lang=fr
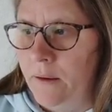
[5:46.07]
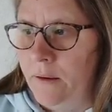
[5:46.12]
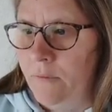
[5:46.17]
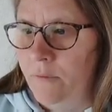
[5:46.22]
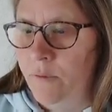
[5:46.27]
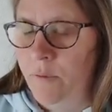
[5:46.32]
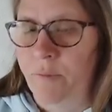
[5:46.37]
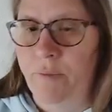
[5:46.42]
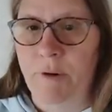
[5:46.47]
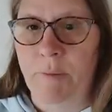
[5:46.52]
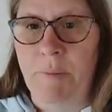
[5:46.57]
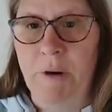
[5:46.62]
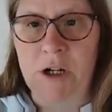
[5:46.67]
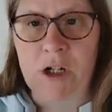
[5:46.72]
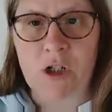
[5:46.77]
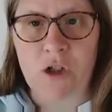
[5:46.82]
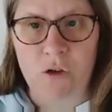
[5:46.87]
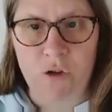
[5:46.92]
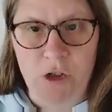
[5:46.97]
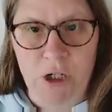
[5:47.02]
vous ne pouvez pas
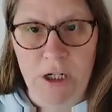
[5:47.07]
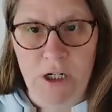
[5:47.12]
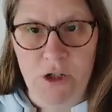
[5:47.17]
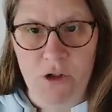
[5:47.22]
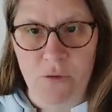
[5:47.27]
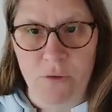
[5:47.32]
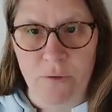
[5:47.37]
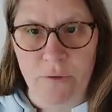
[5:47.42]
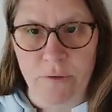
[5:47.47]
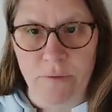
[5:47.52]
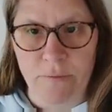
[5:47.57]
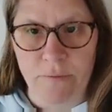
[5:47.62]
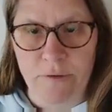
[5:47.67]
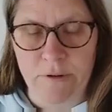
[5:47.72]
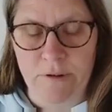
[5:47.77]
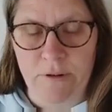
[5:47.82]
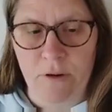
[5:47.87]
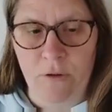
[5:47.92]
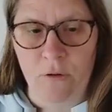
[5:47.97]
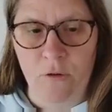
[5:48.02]
changer les choses
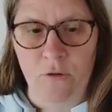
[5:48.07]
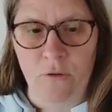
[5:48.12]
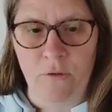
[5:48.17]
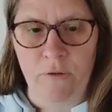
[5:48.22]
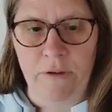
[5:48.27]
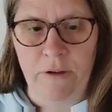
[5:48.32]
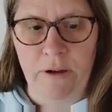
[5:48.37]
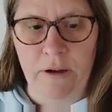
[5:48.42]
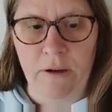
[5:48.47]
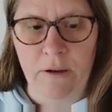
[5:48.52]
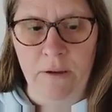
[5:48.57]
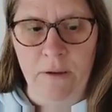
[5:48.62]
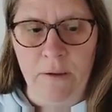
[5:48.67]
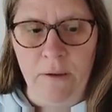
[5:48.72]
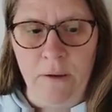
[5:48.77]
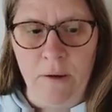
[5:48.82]
c'est ça que je veux dire